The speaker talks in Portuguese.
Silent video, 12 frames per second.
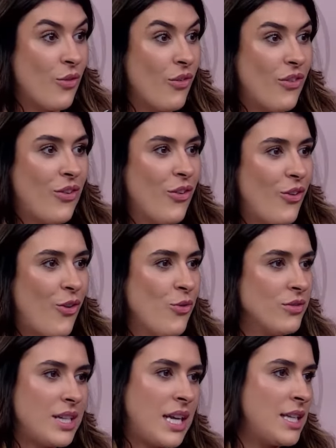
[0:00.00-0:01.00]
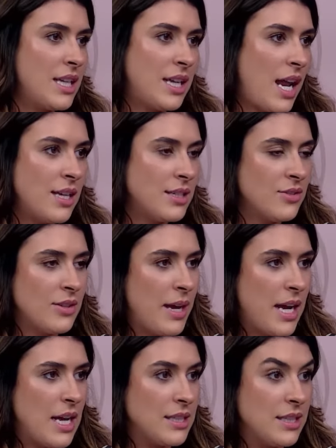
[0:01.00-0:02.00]
com, com, com 33 anos na
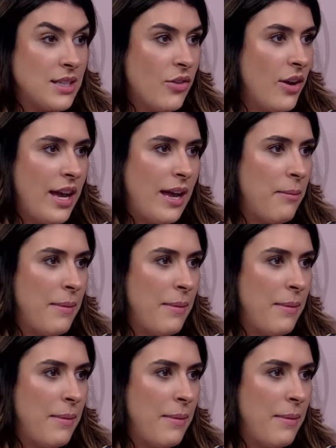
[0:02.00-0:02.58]
minha casa. Então é ah,